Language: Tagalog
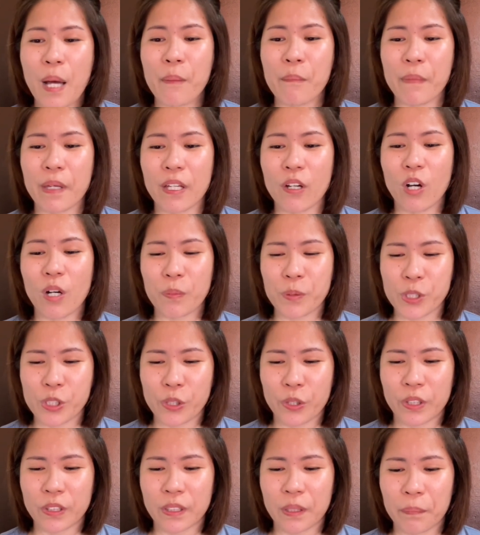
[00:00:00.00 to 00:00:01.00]
may
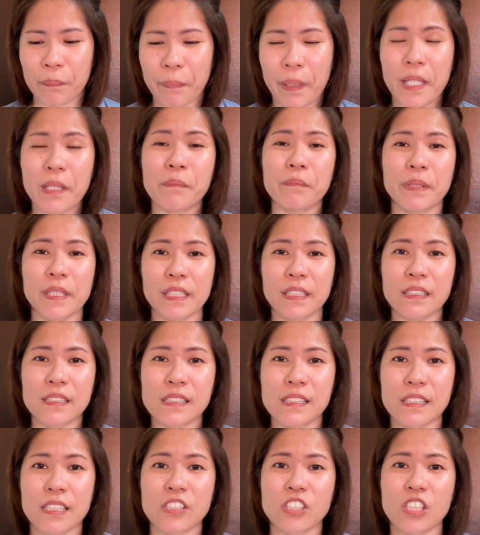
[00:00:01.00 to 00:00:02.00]
option na pay
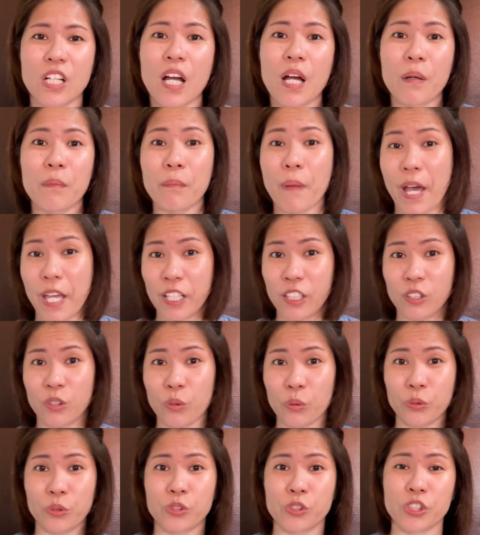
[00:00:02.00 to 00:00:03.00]
bills at saka buy
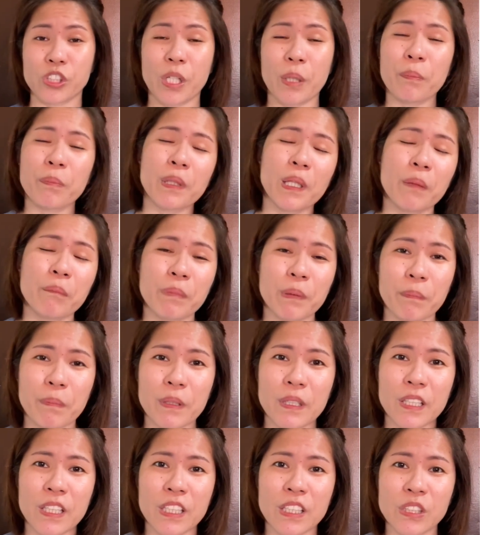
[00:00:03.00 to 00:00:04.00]
load. So, syempre, ang
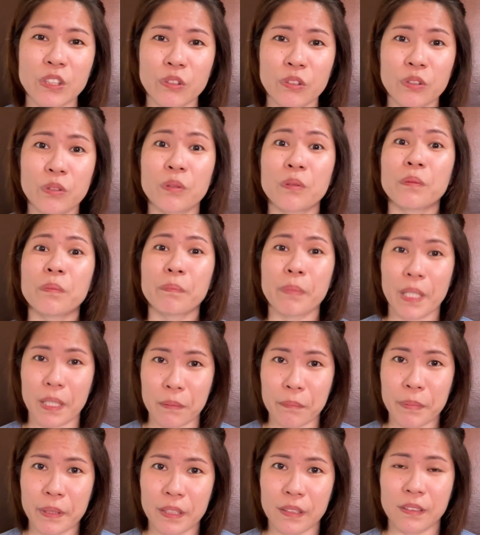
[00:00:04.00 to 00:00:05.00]
pipiliin nyo yung
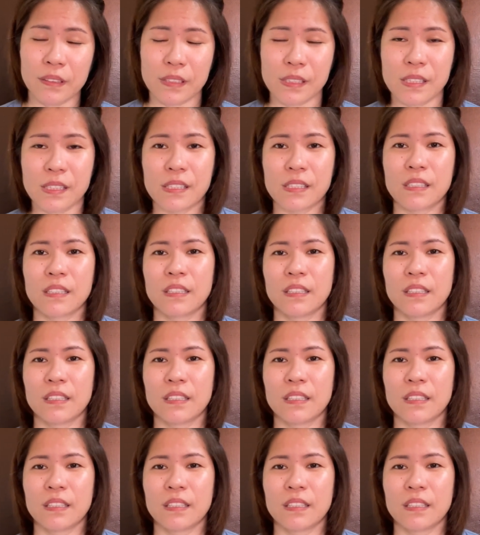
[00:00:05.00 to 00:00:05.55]
pay bills.